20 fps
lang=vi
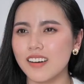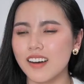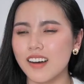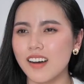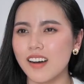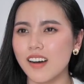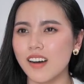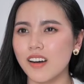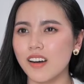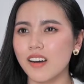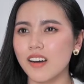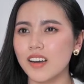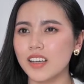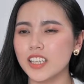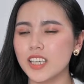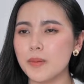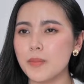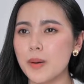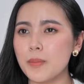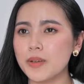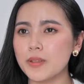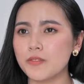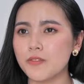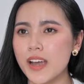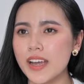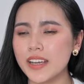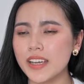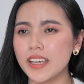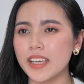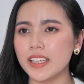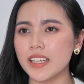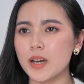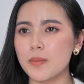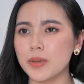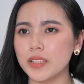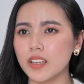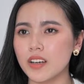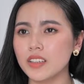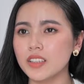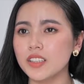à, khi mà mình phát hiện là
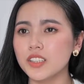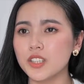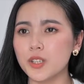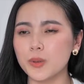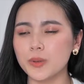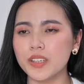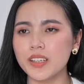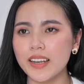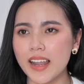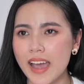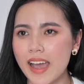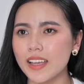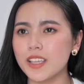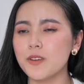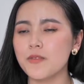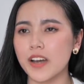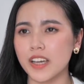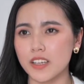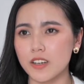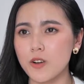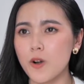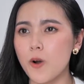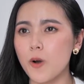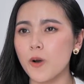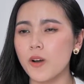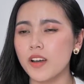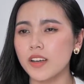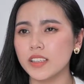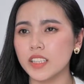mình có những triệu chứng lạ như vậy á cô